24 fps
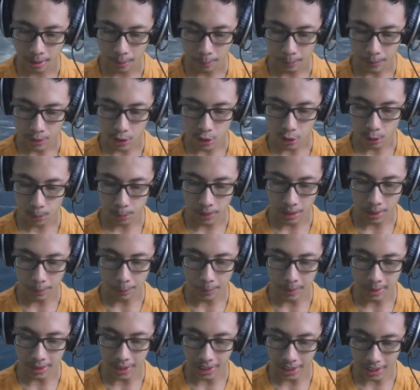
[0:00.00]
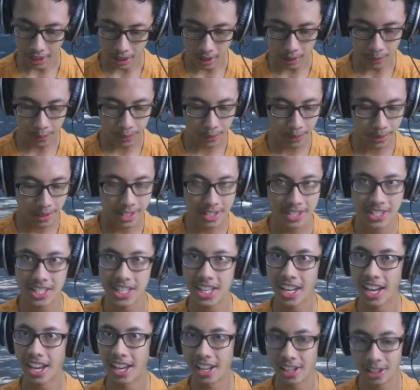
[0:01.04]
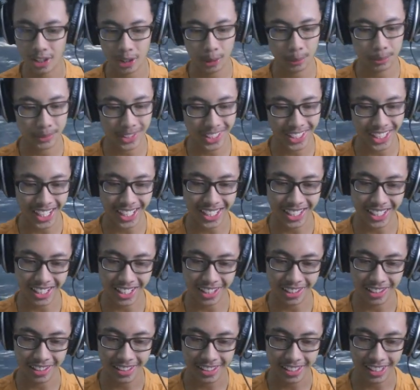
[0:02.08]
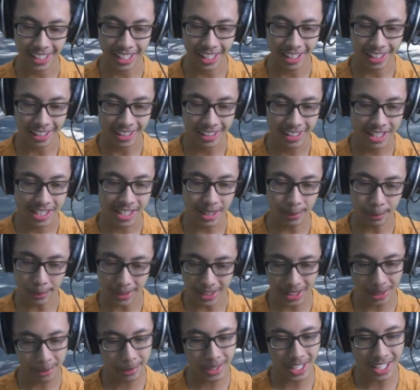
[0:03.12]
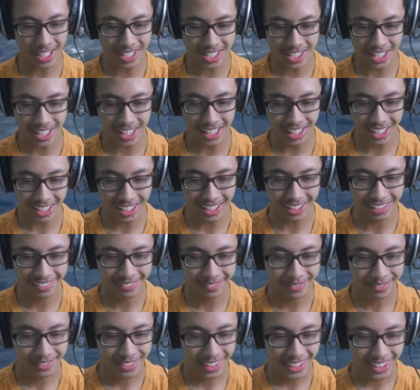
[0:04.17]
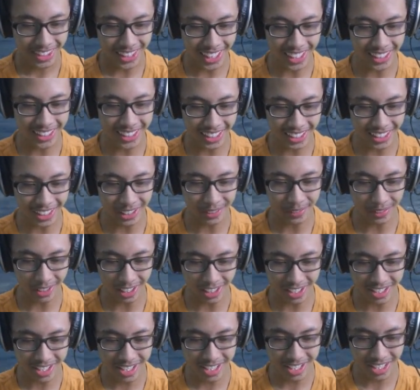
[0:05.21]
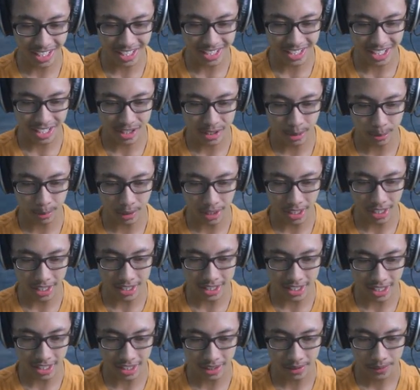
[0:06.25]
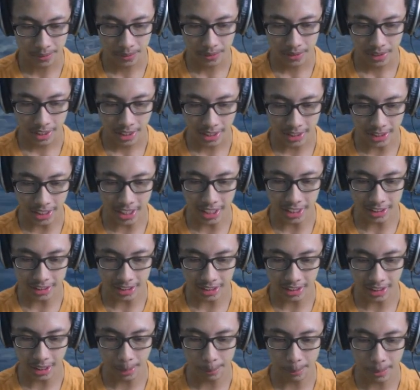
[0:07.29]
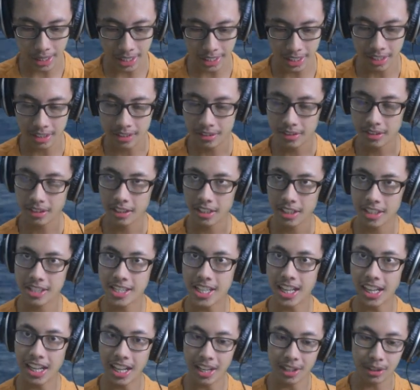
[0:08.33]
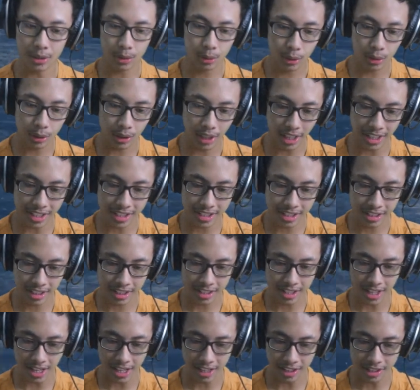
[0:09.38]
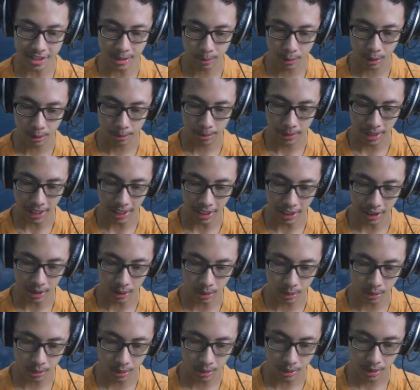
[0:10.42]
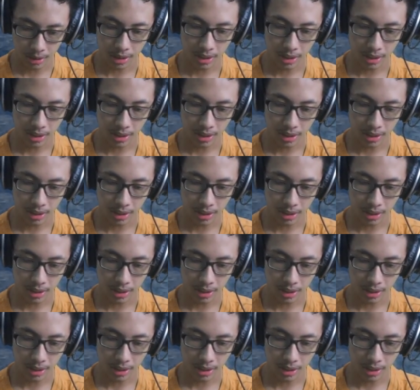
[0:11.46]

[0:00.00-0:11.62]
mencoba men take off si helikopternya ini ya seperti biasa ya taktiknya virus ini guys dan semoga aja kita nggak tertembak ya kesalahan dulu guys kesalahan sebelumnya itu